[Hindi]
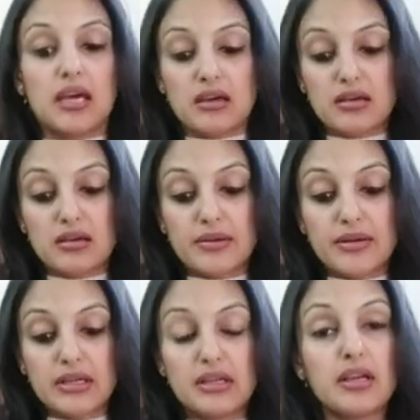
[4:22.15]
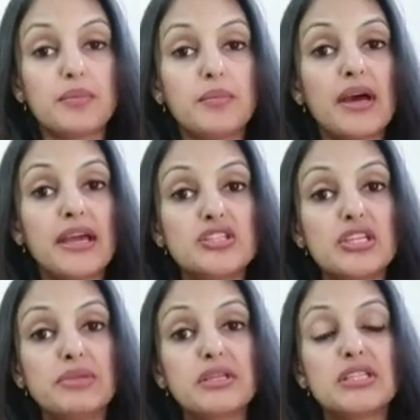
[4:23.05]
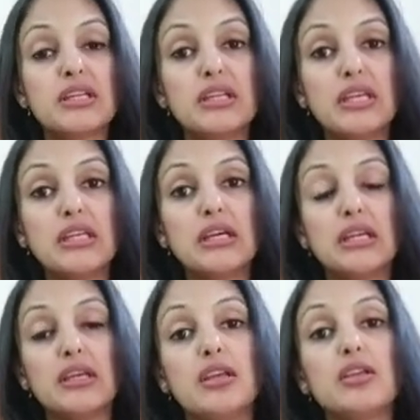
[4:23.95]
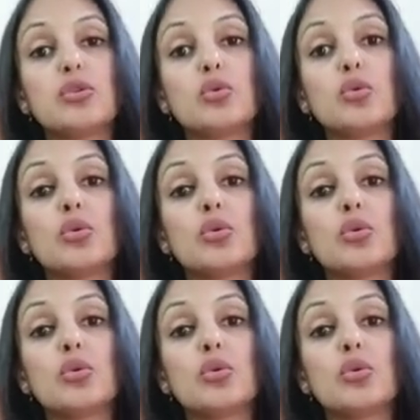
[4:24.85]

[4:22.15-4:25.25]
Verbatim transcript: अगर हम हाइजीन मेंटेन नहीं करेंगे तो